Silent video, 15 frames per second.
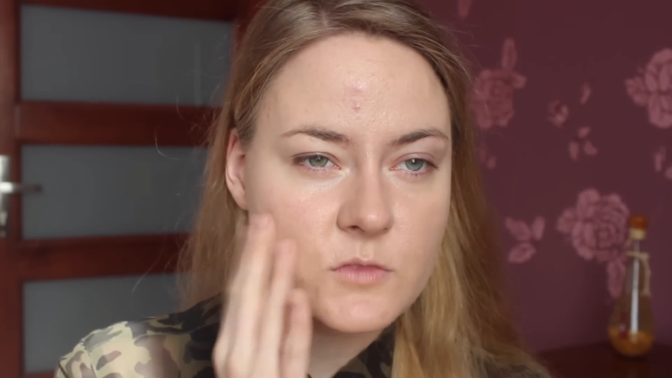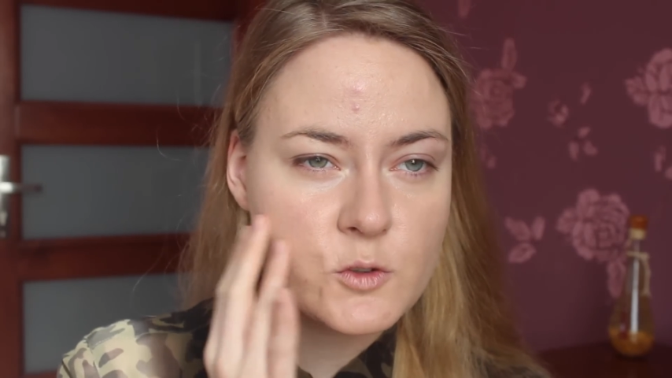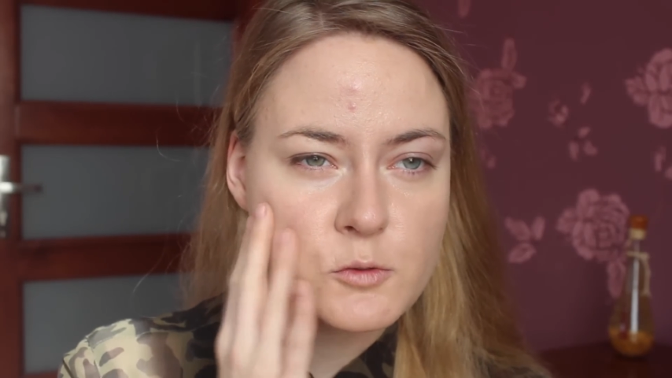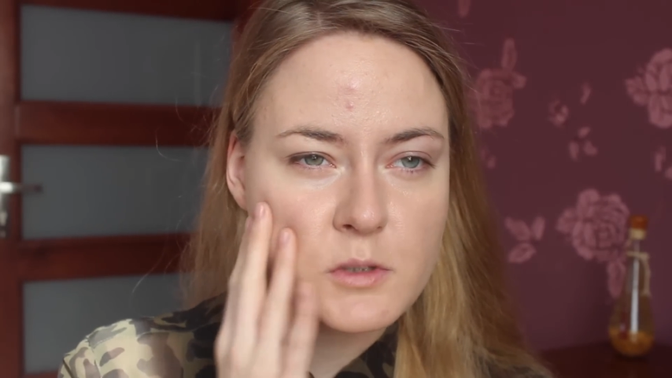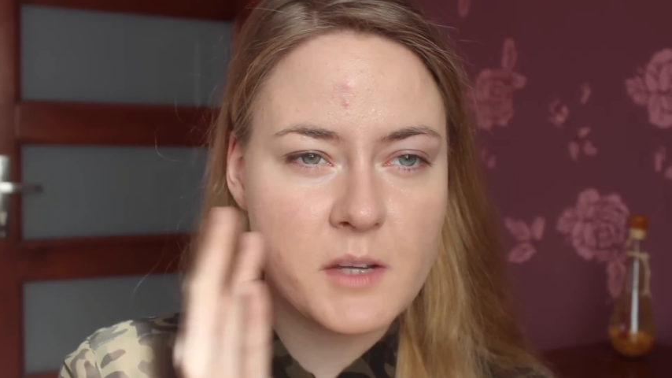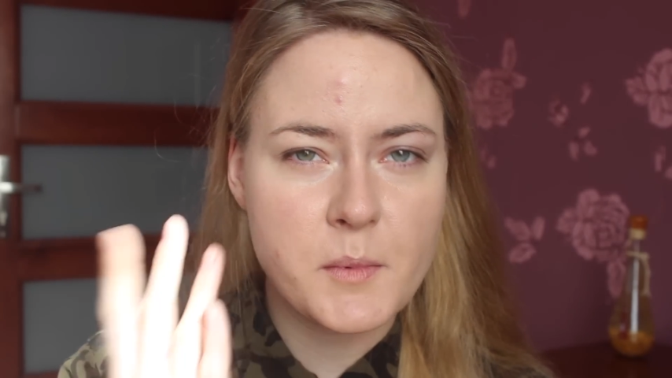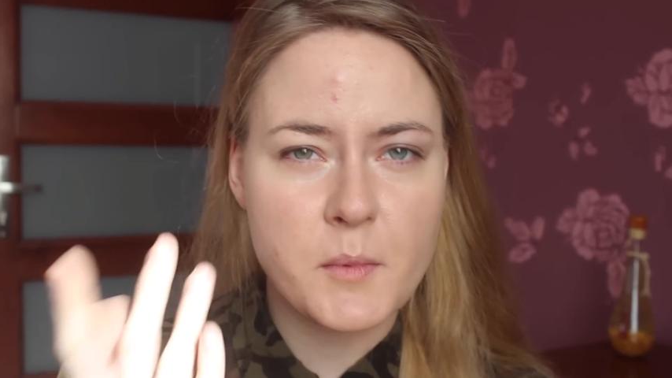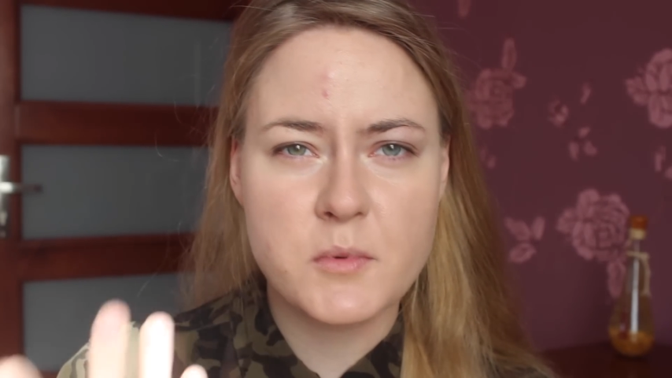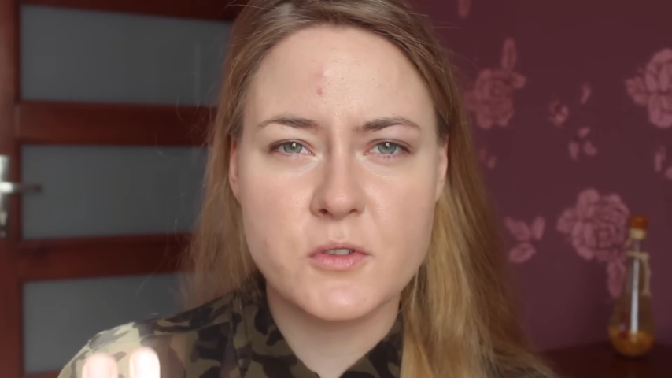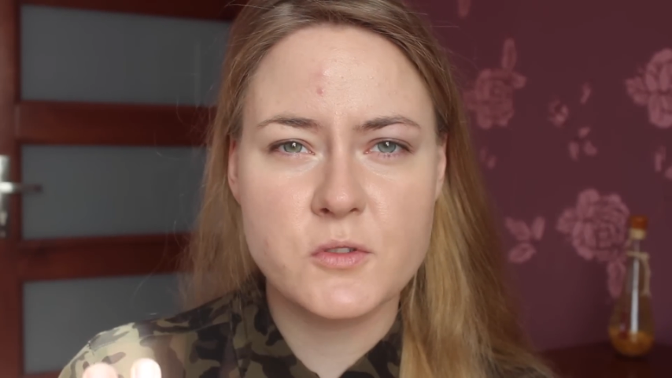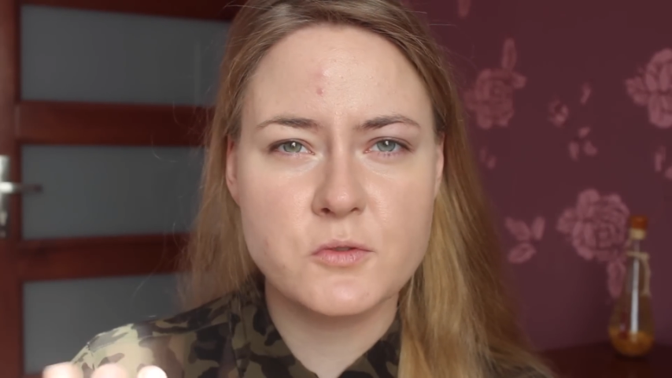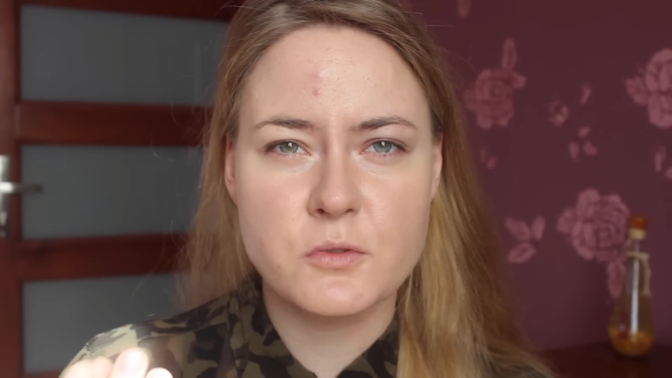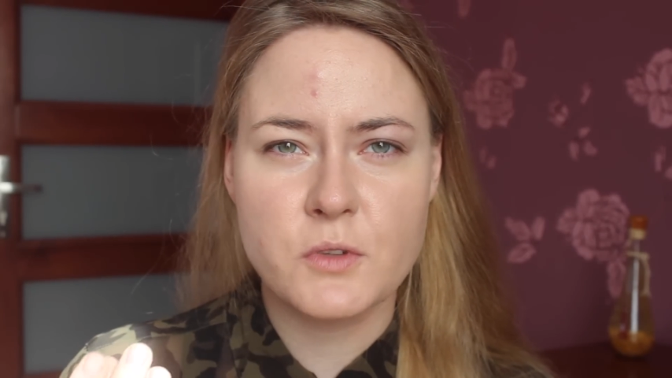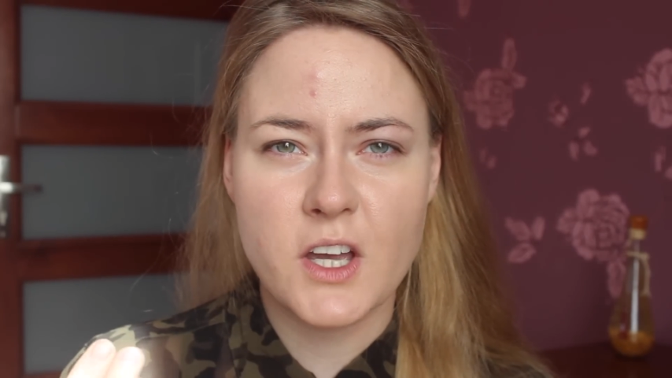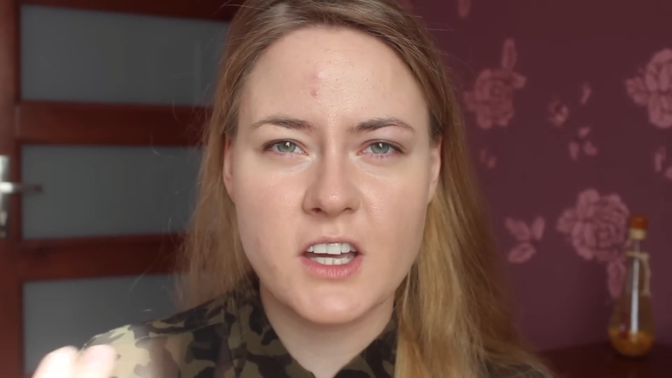Czuję po
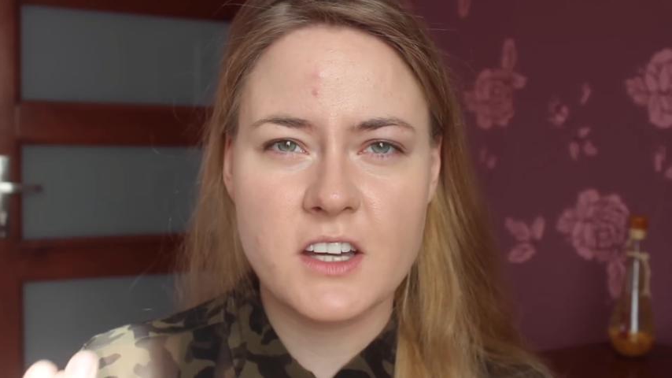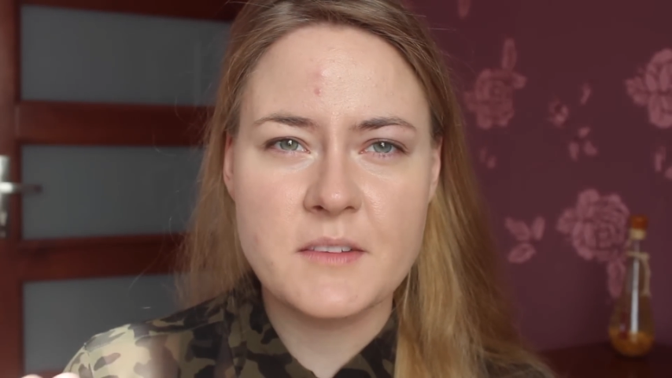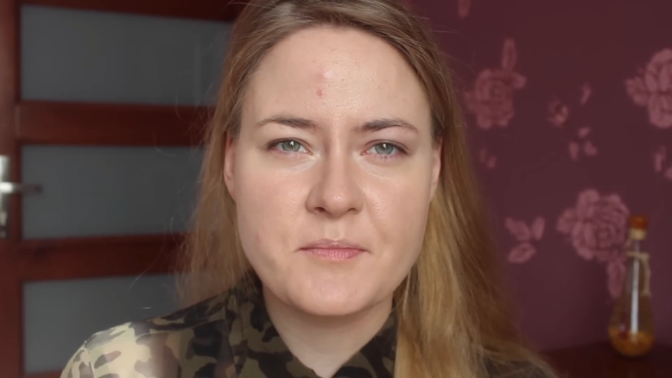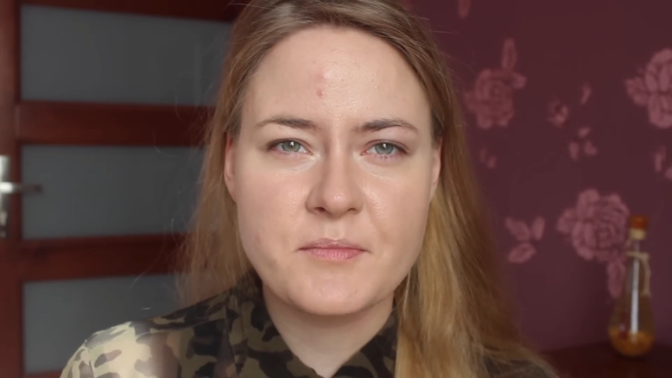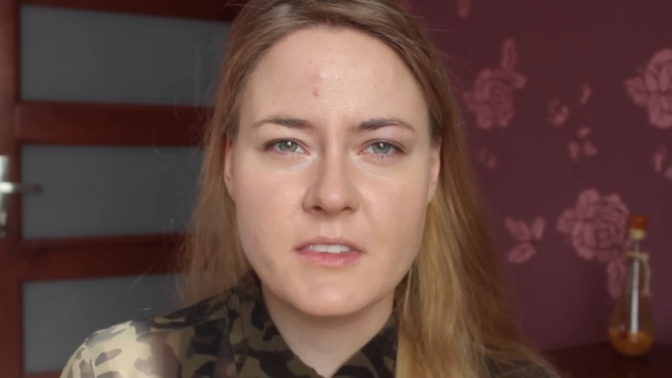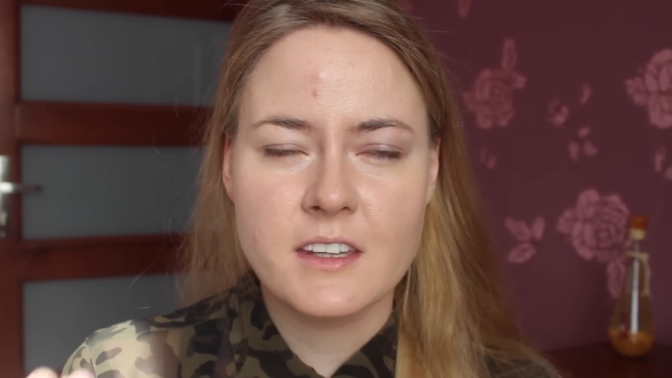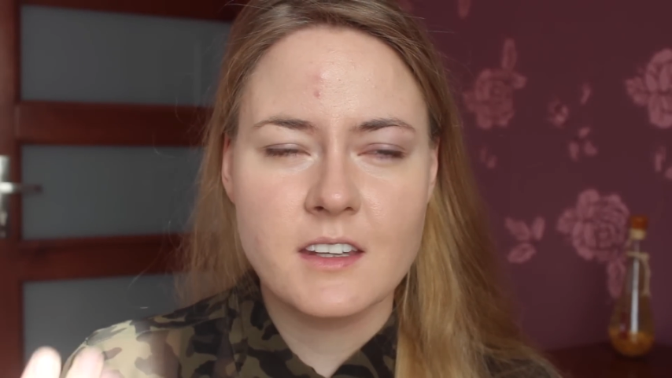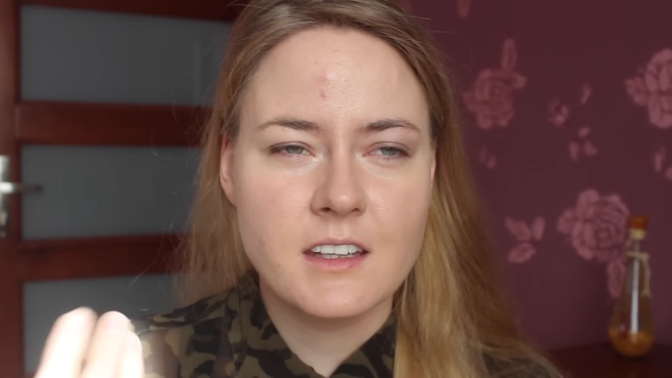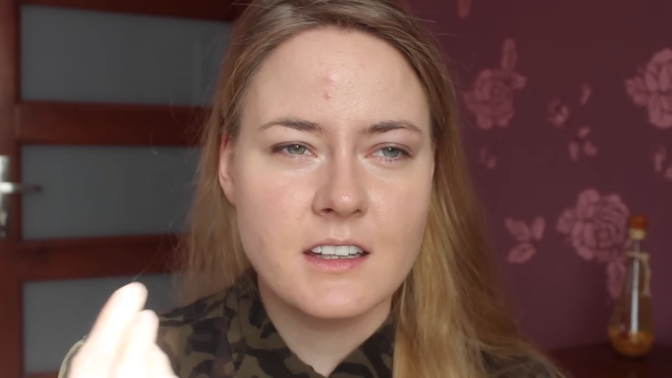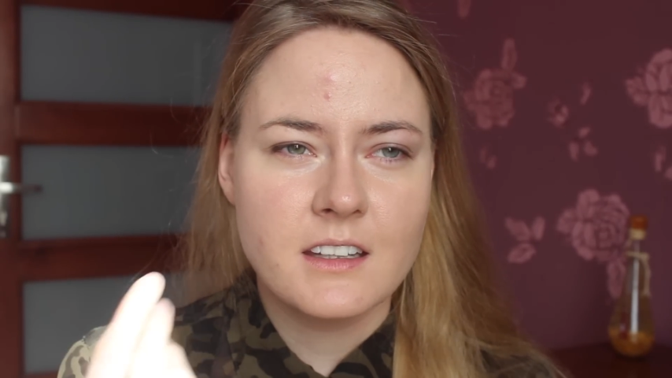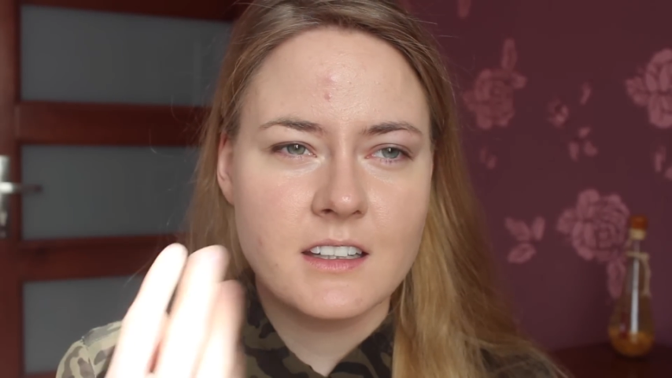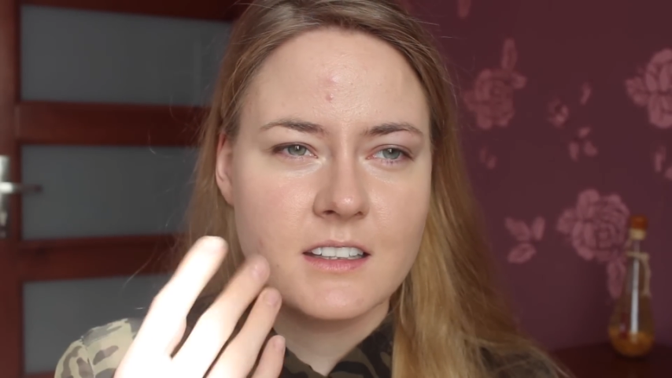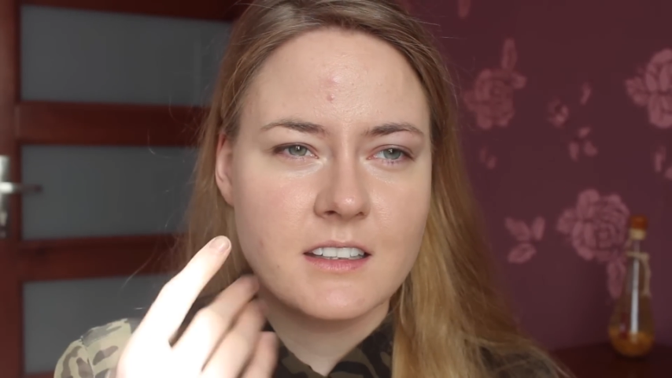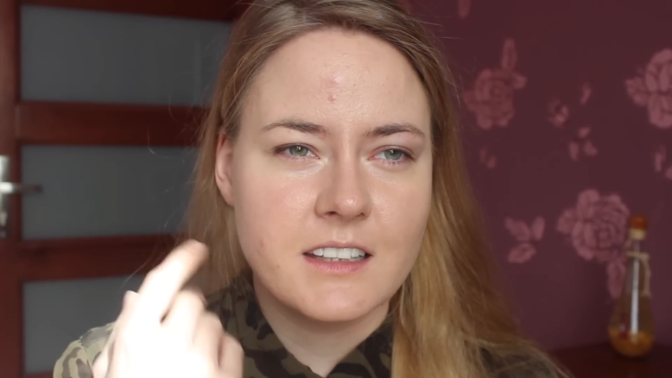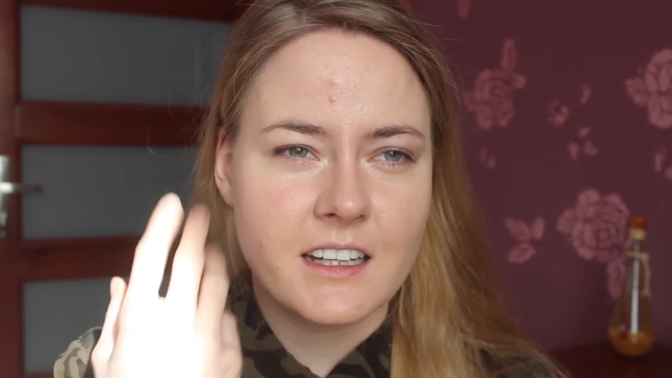prostu jak,
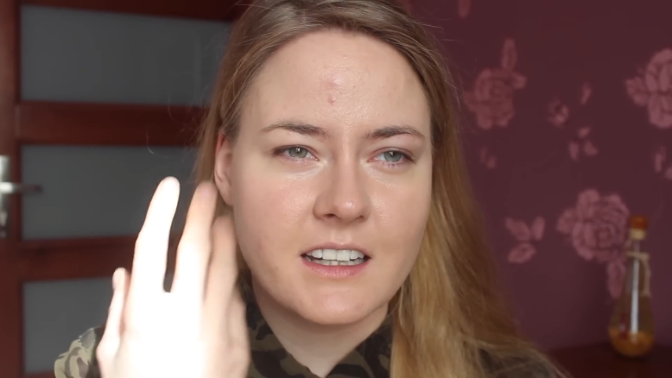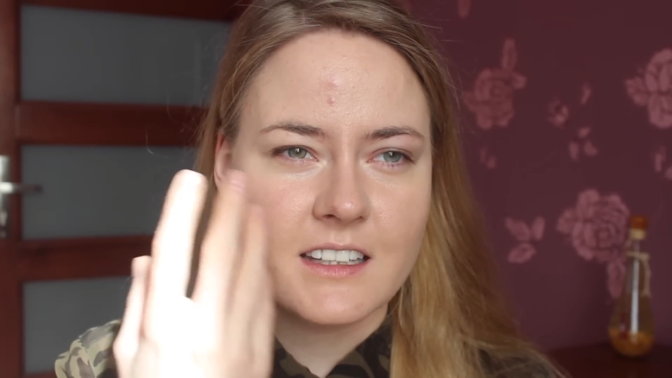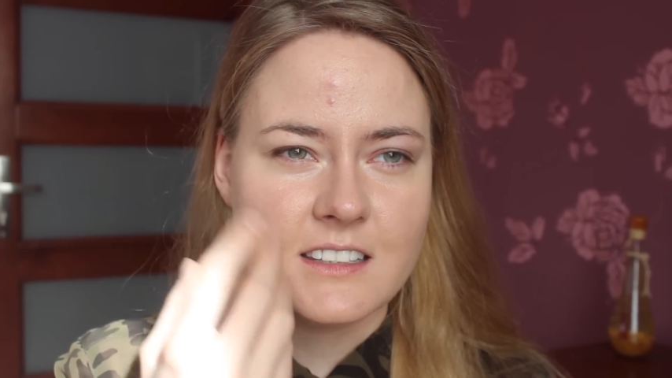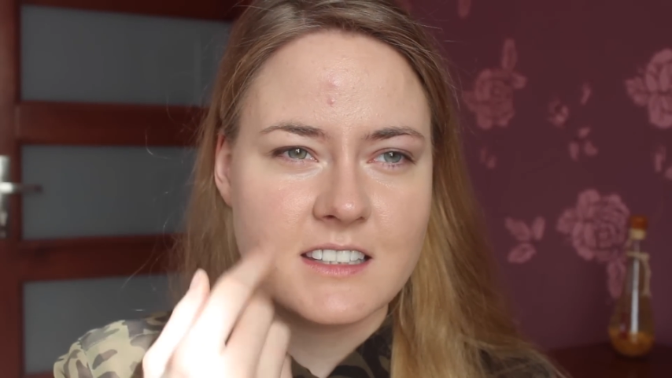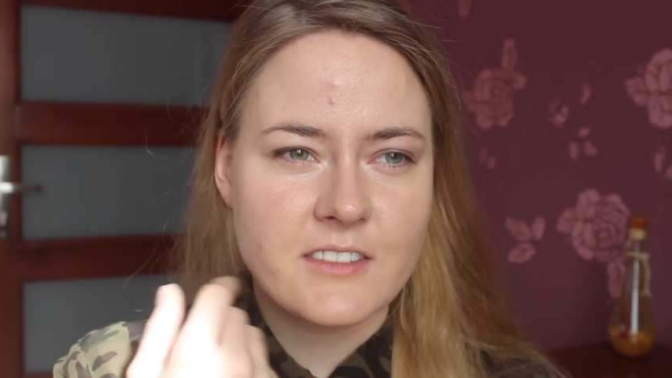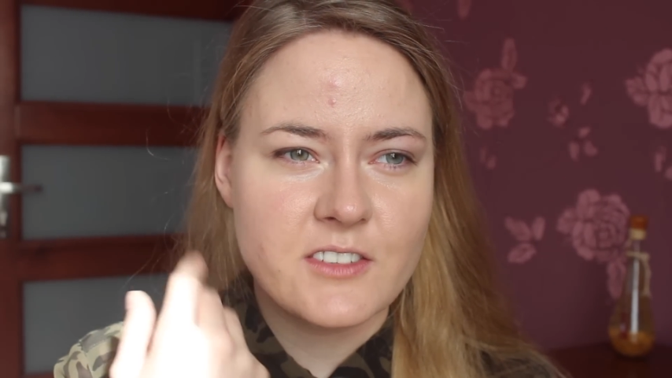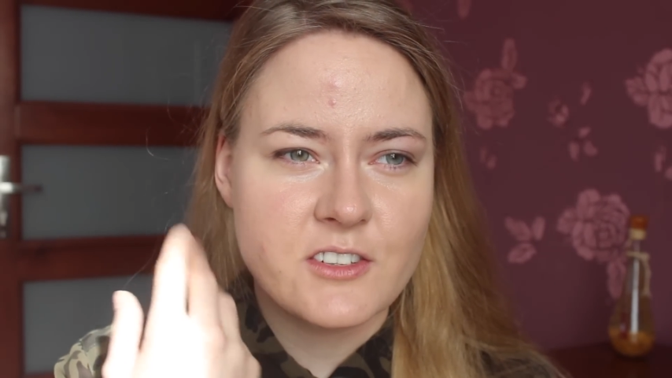jak jest